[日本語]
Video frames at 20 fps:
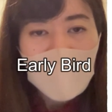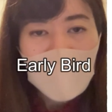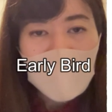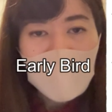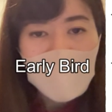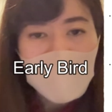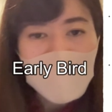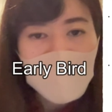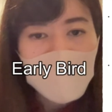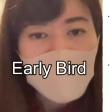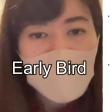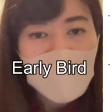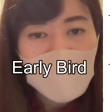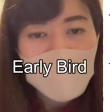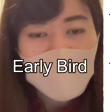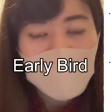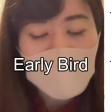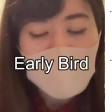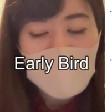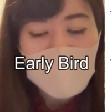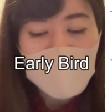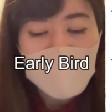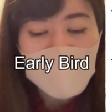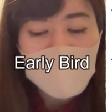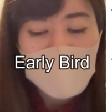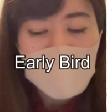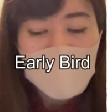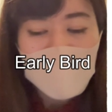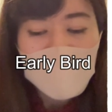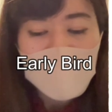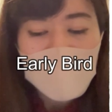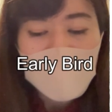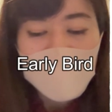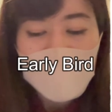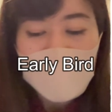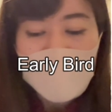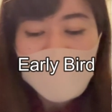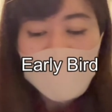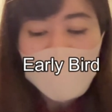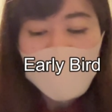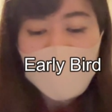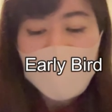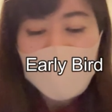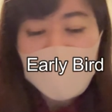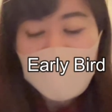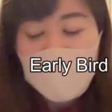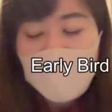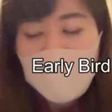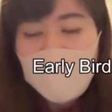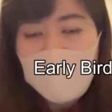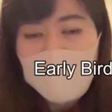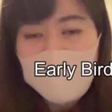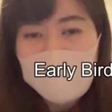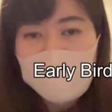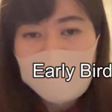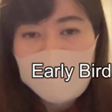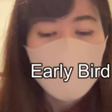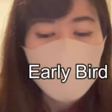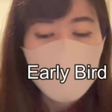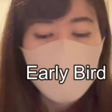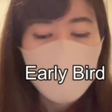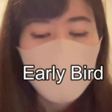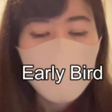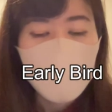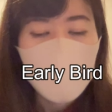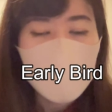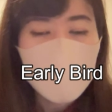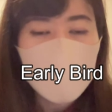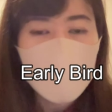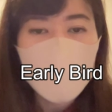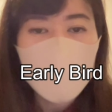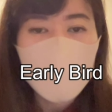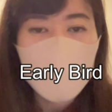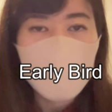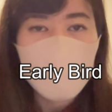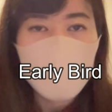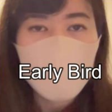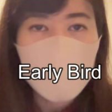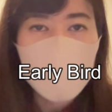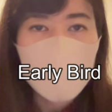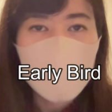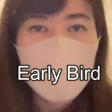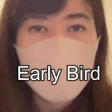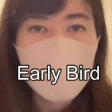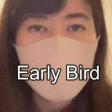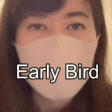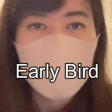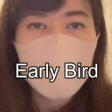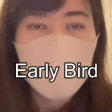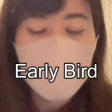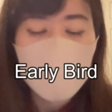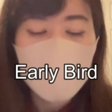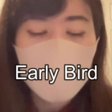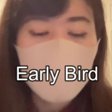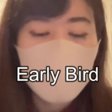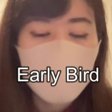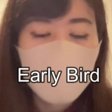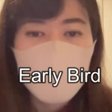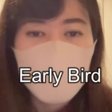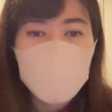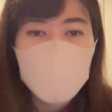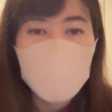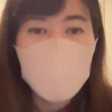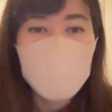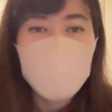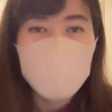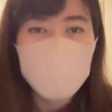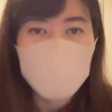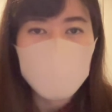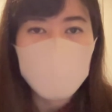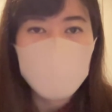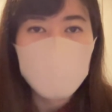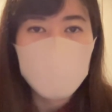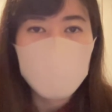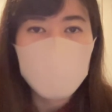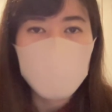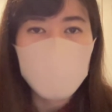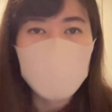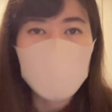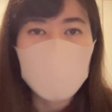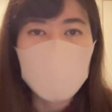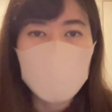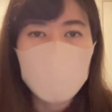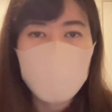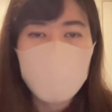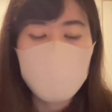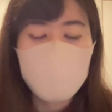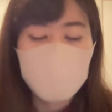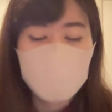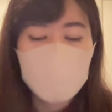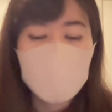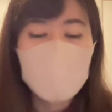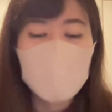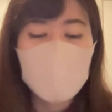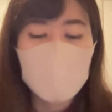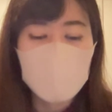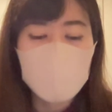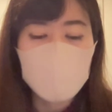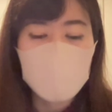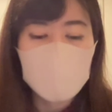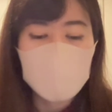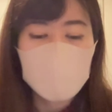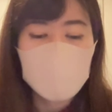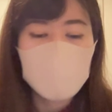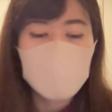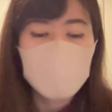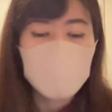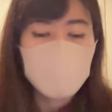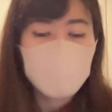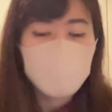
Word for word: アーリーバードっていうシステムが使えて、大家さんからの返信が早く来るようになります。